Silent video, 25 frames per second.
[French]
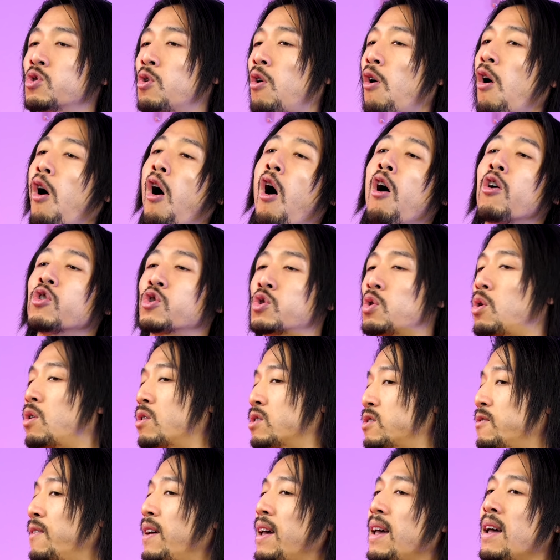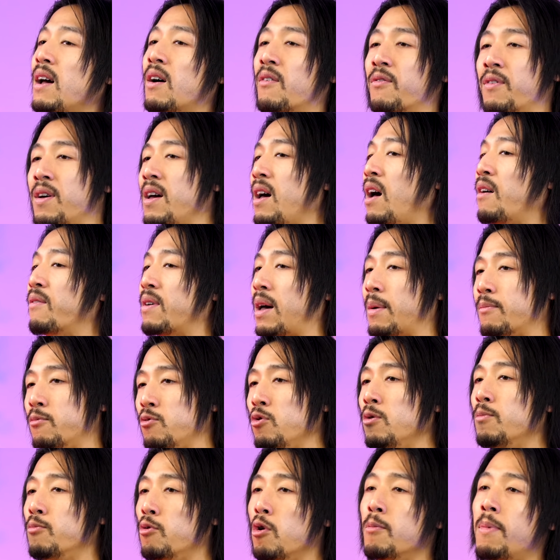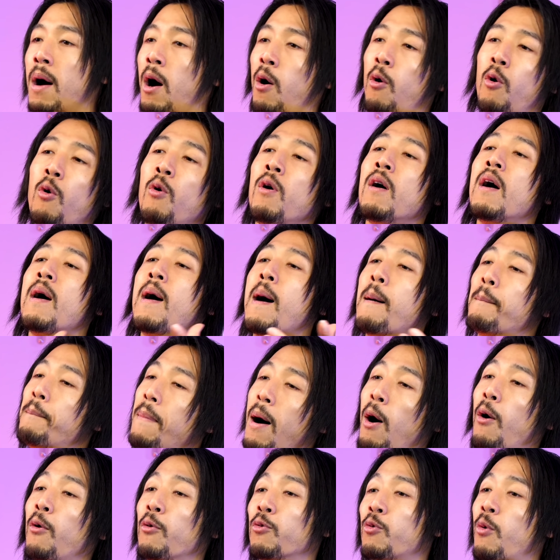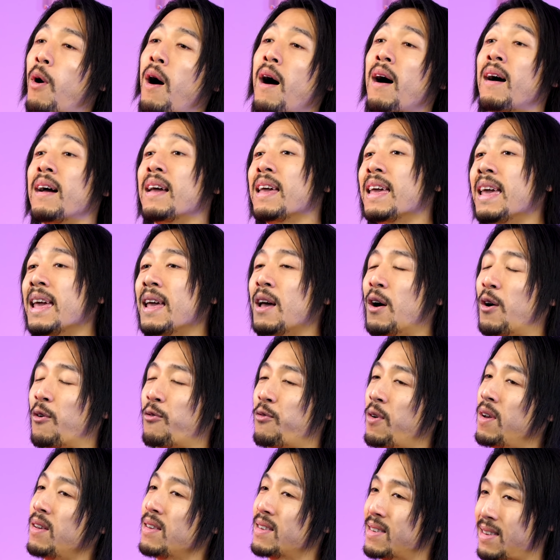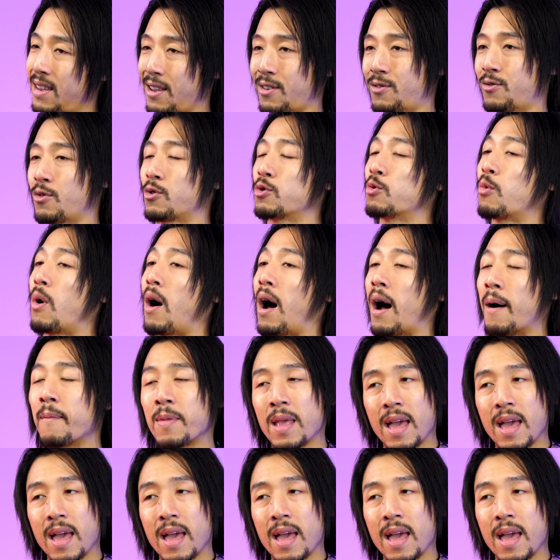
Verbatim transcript: orange, orange vert, vert, vert bleu, bleu marron, marron noir et enfin ceinture noire.